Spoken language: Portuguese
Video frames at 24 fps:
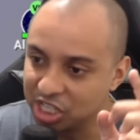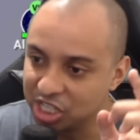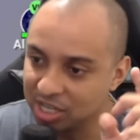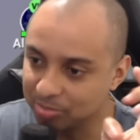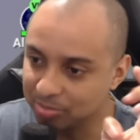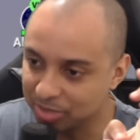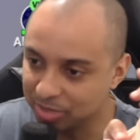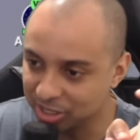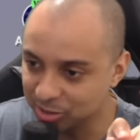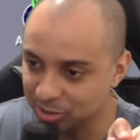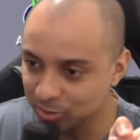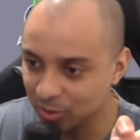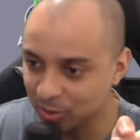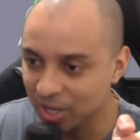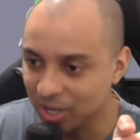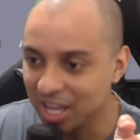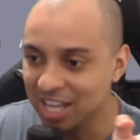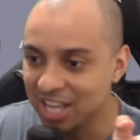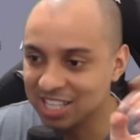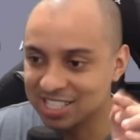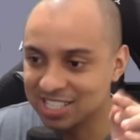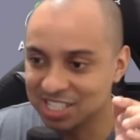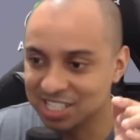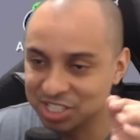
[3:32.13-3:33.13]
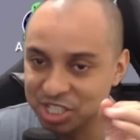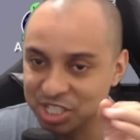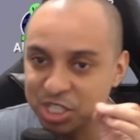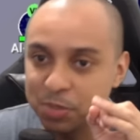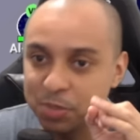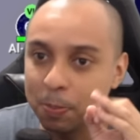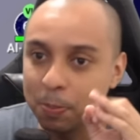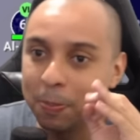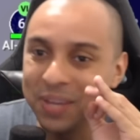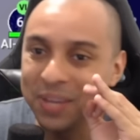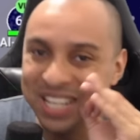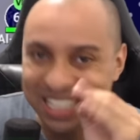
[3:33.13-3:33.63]
Lembrando que se a gente
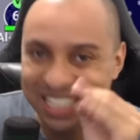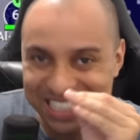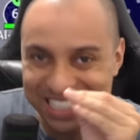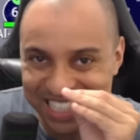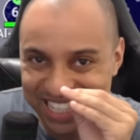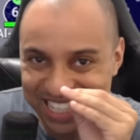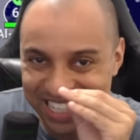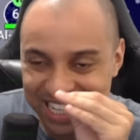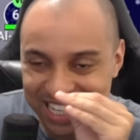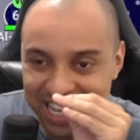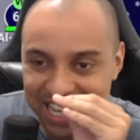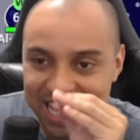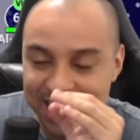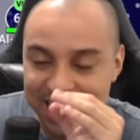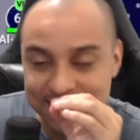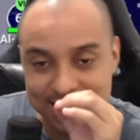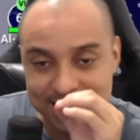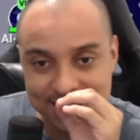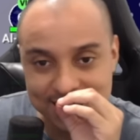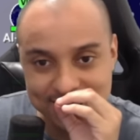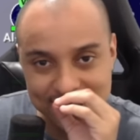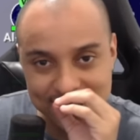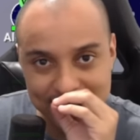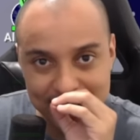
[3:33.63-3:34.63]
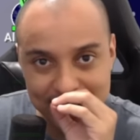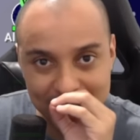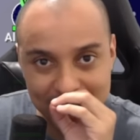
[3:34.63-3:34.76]
perder, essa série